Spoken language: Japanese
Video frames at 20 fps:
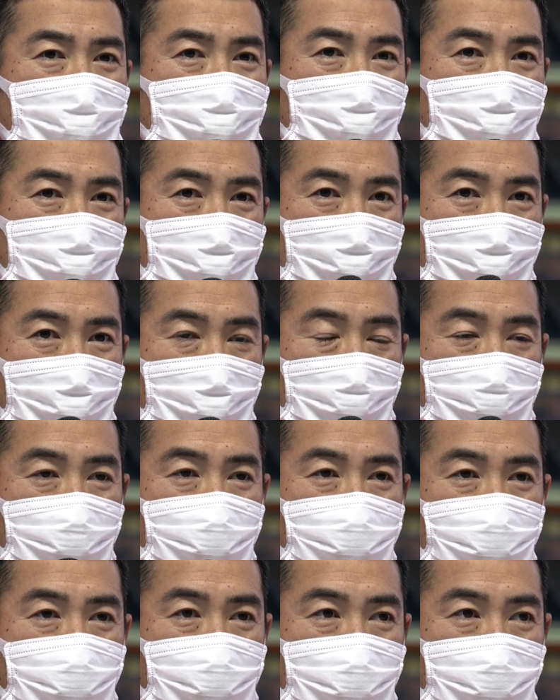
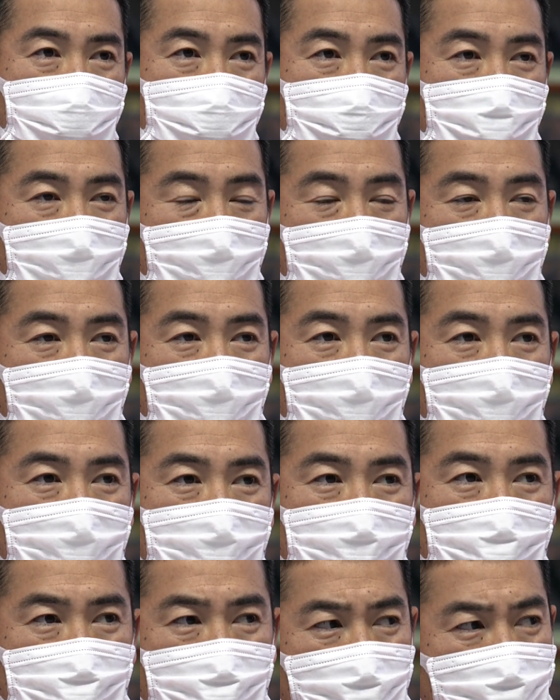
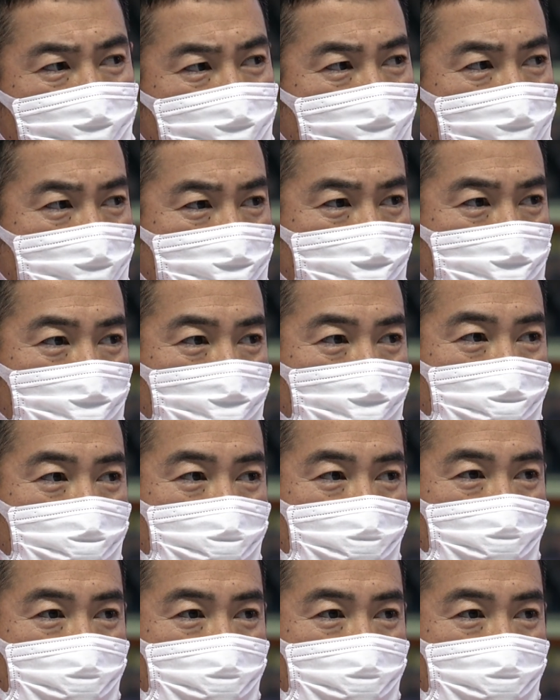えー、ただあの